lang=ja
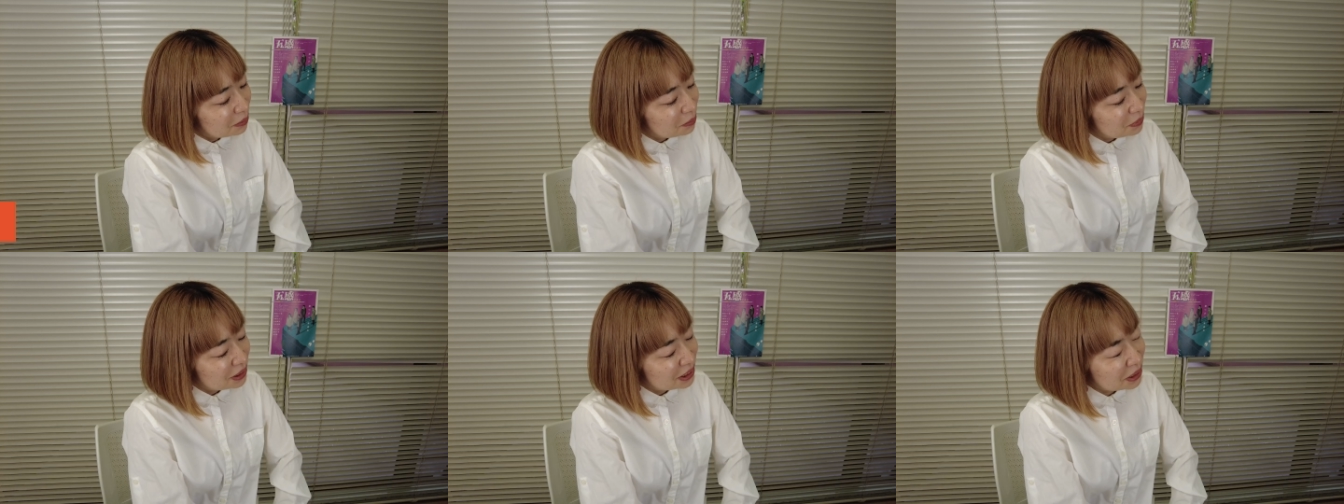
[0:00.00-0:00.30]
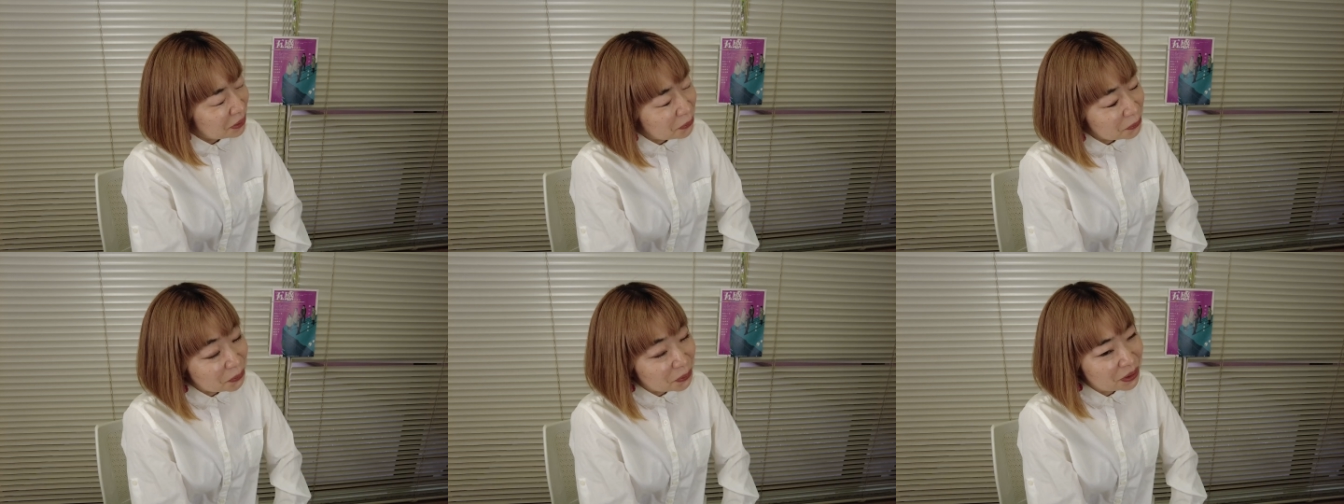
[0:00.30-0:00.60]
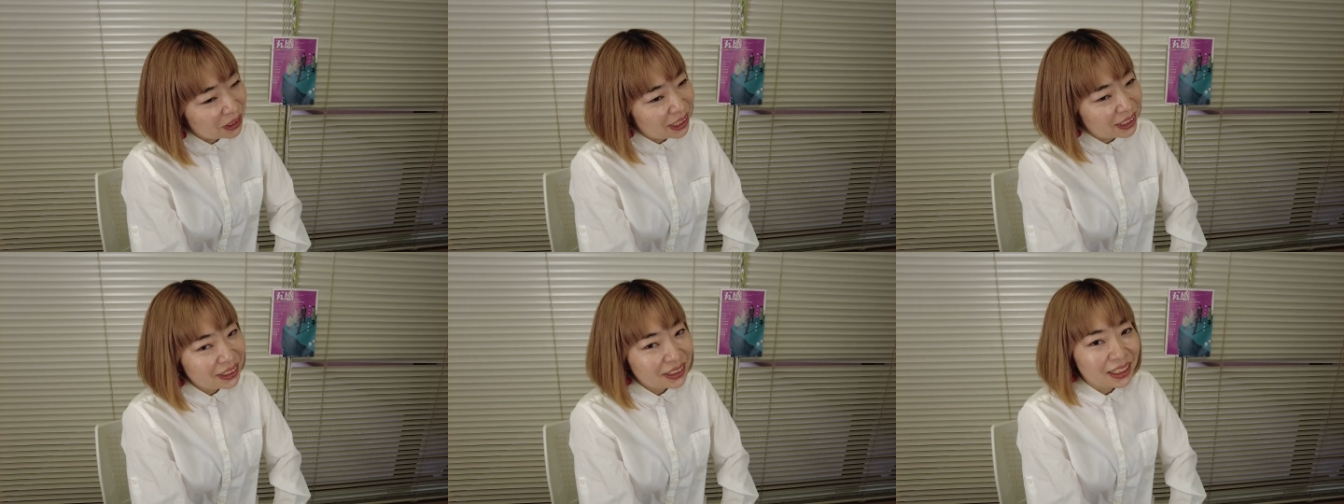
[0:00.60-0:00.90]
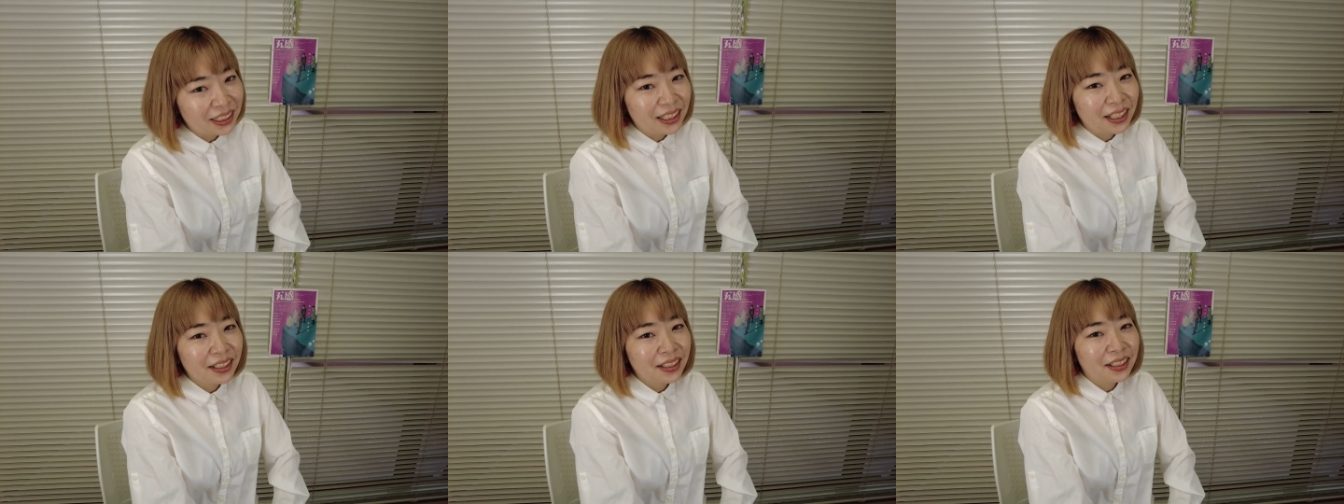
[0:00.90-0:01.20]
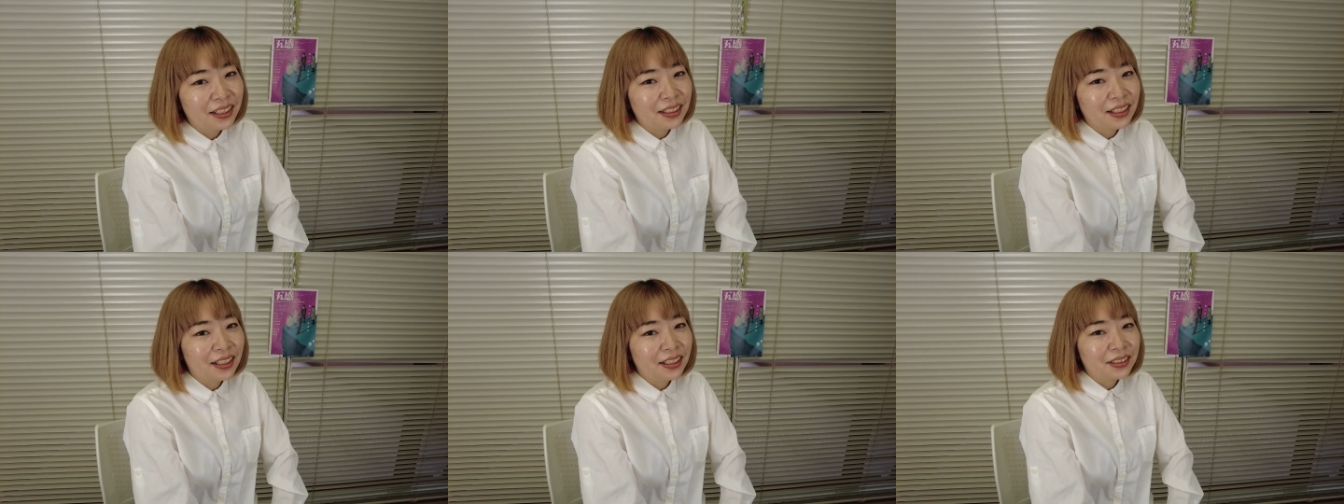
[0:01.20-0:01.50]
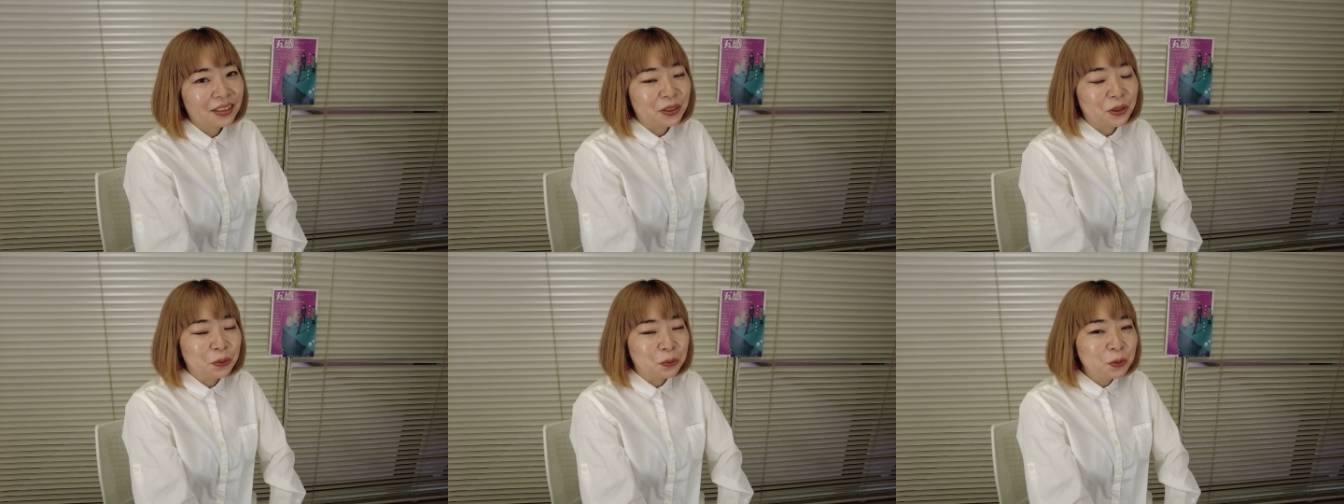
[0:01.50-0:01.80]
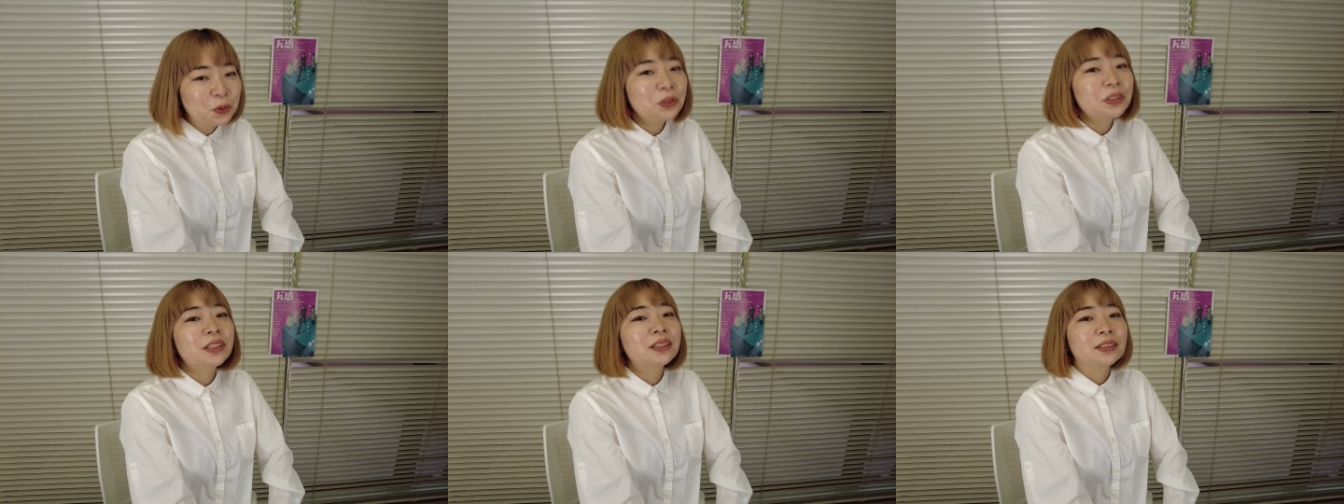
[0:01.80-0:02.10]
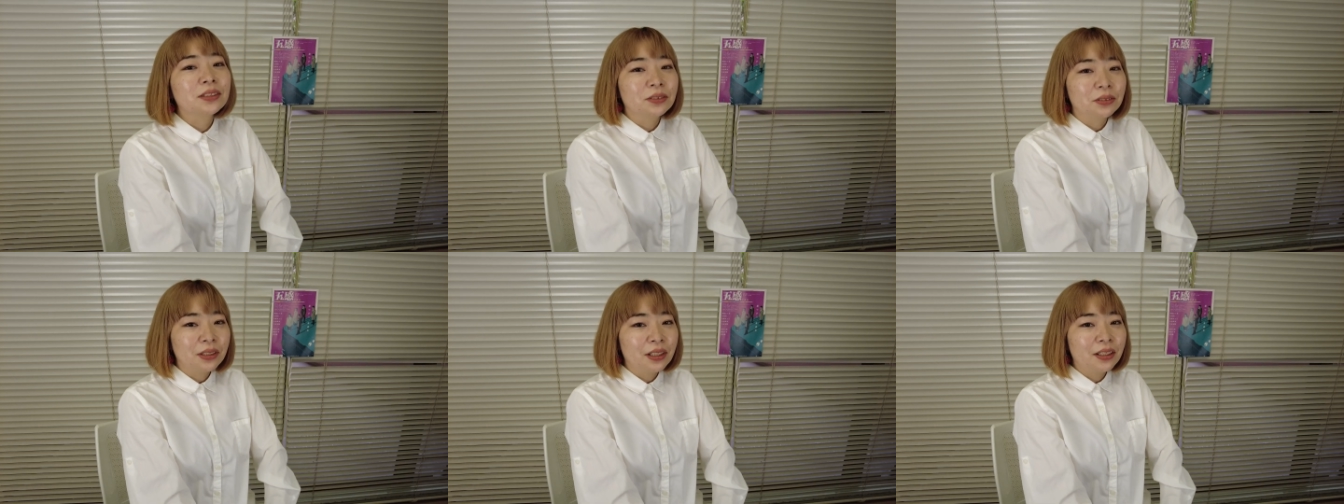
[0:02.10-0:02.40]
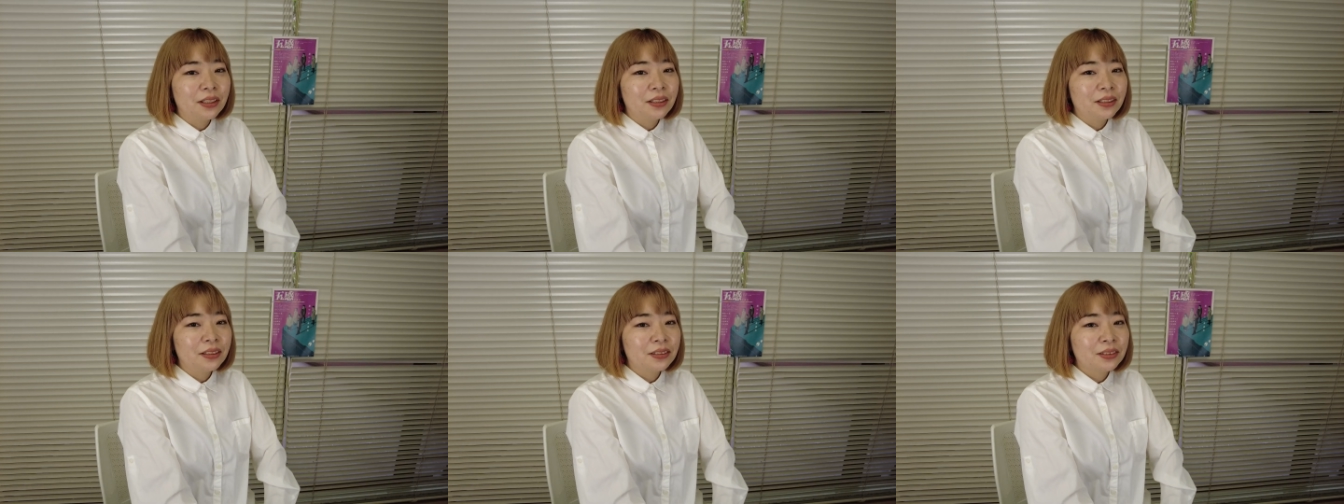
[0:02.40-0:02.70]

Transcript: 見たことないんじゃないかなって思うんですよね。